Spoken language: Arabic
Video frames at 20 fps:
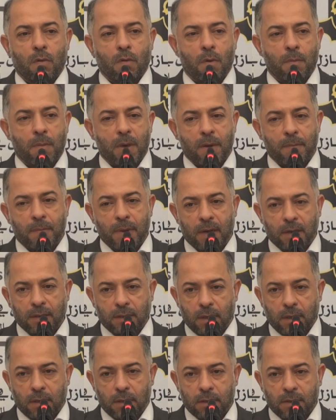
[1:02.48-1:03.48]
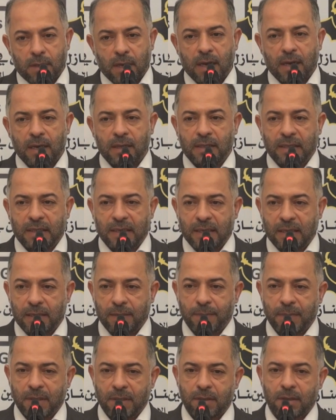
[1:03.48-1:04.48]
وما بعد
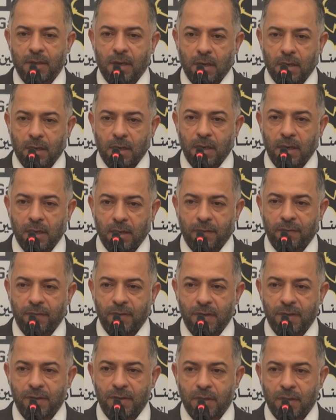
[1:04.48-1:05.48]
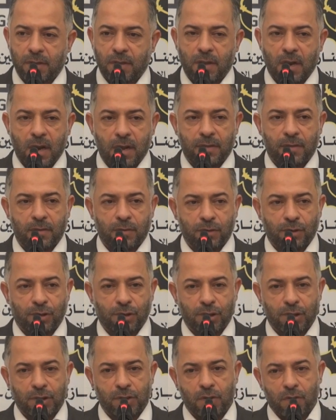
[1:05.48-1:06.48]
تقديم التقرير في
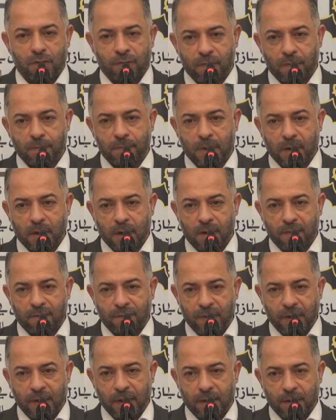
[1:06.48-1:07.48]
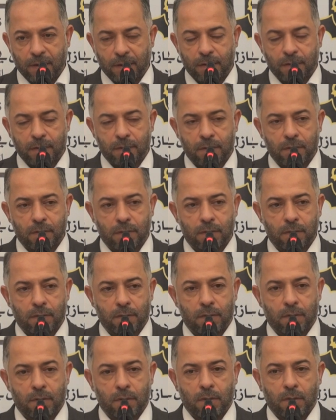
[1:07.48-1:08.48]
23 نوفمبر
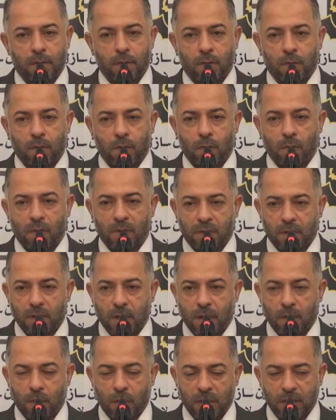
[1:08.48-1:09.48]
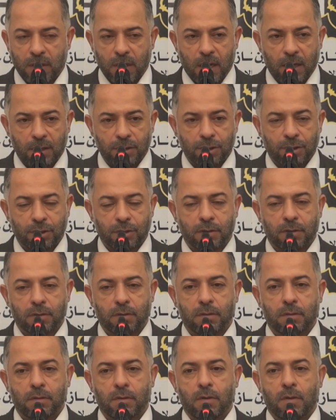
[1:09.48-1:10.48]
2011
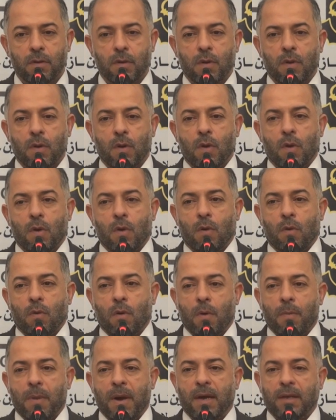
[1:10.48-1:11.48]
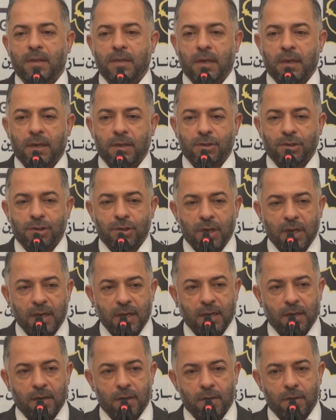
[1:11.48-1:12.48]
وبعد
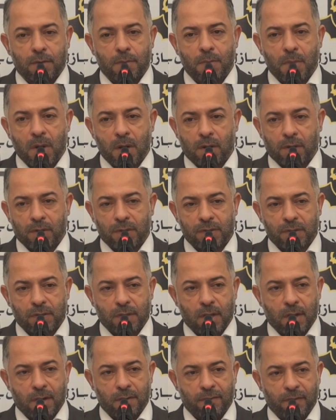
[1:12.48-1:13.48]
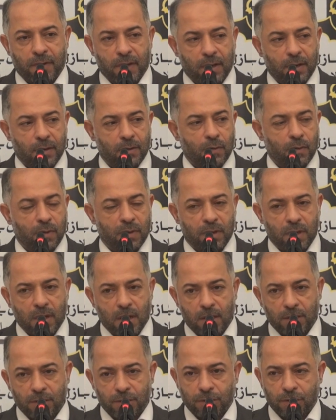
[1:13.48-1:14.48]
20 مارس
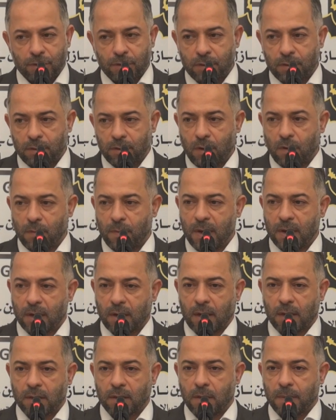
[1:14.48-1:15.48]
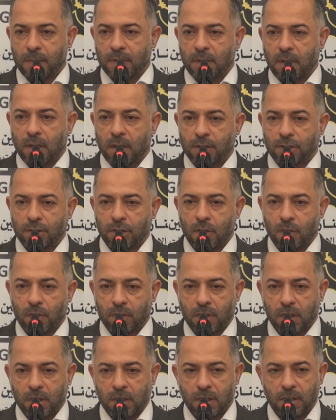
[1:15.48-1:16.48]
2012 يوم أن قدمت اللجنة
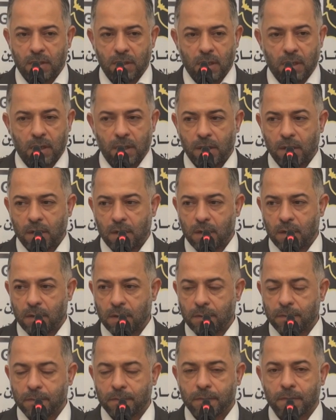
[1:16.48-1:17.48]
الوطنية تقريرها